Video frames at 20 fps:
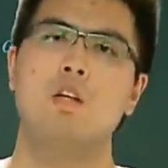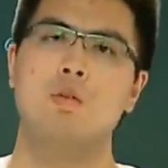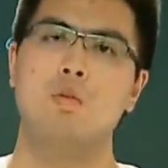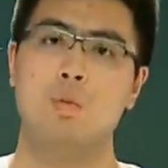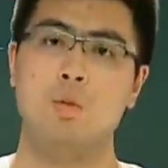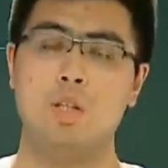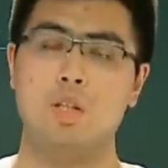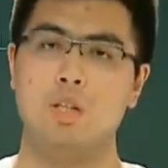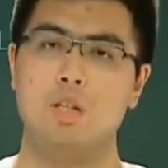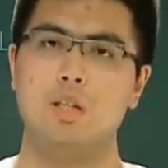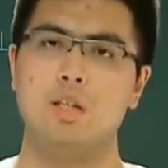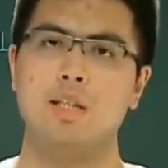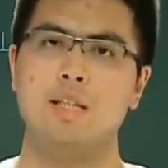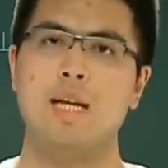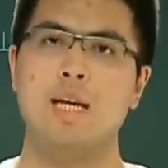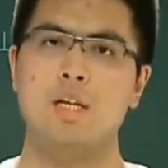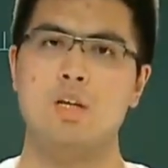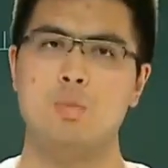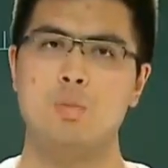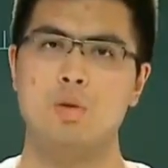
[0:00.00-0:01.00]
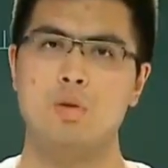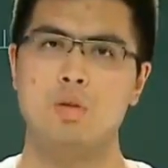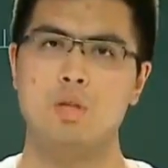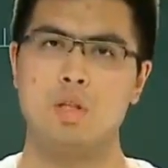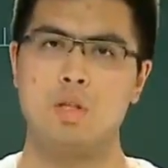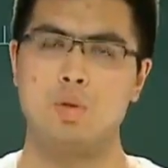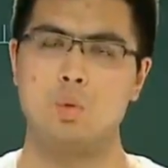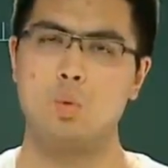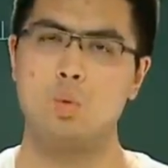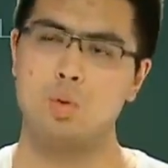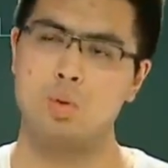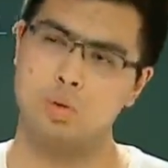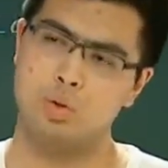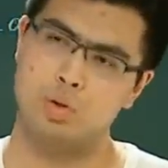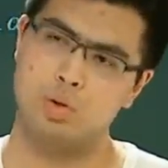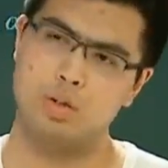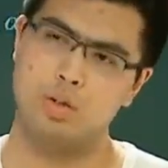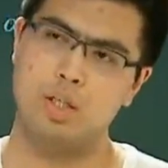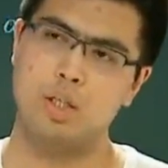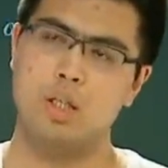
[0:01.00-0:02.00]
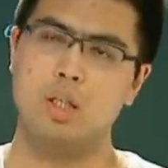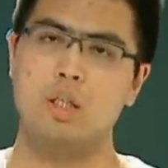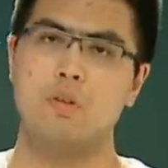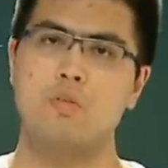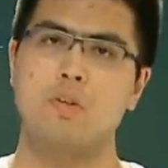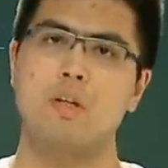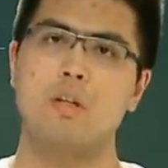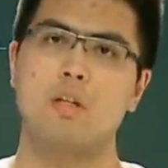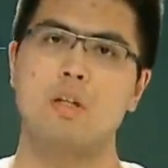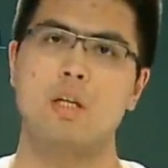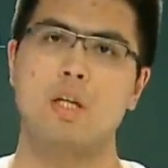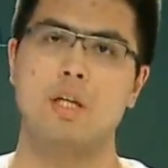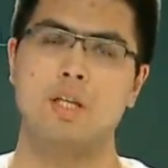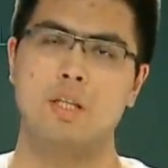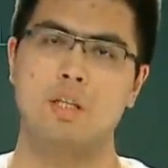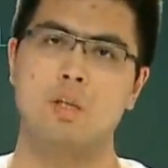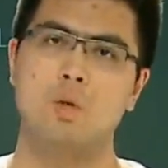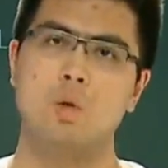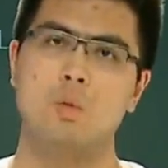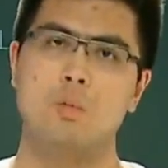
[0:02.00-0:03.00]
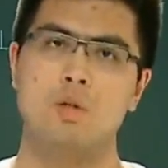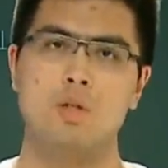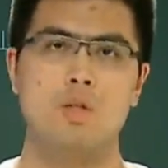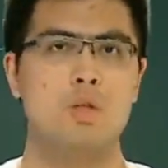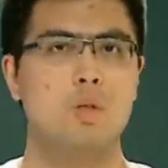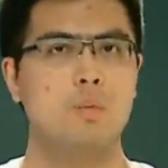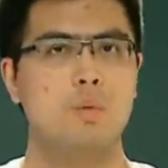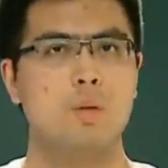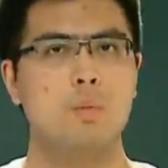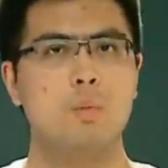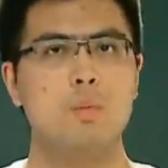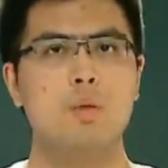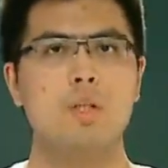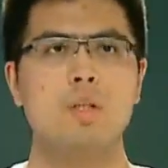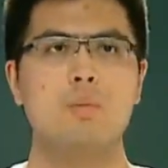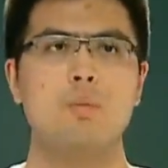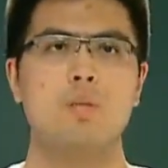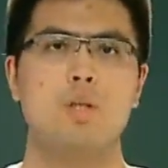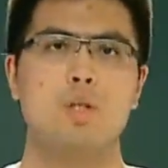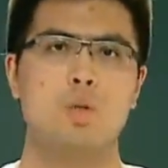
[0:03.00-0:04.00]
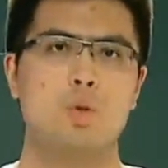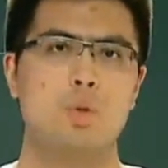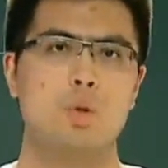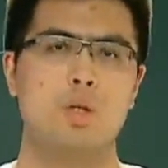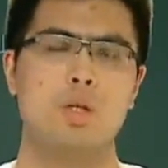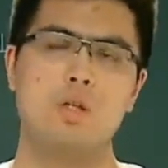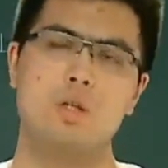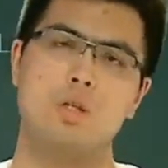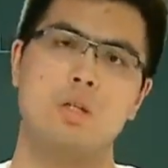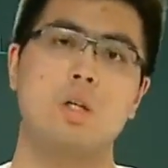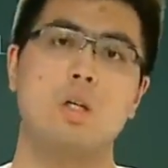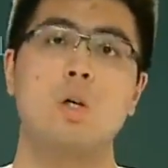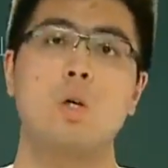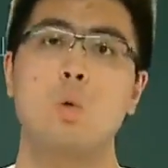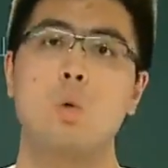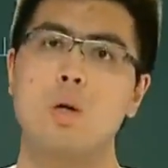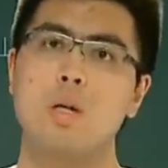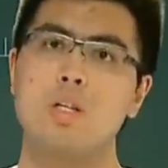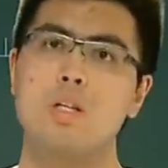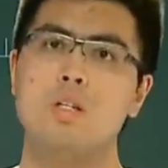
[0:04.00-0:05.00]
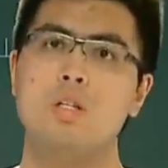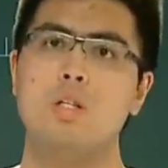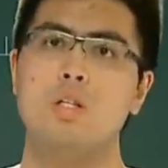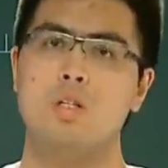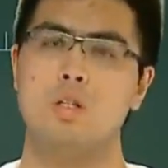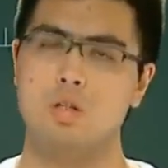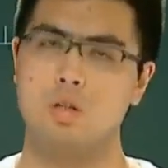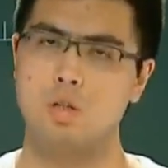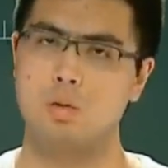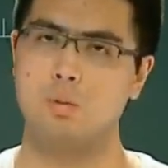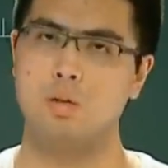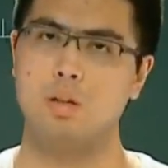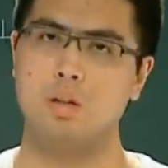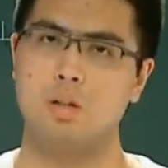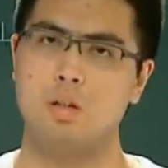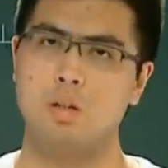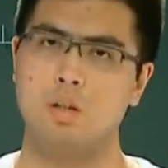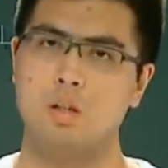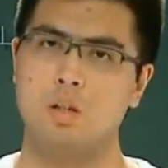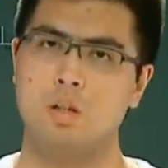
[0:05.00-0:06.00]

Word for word: 所以大家有没有领悟？就是这个地方，哎，我们证明面面垂直这个关键是什么呢？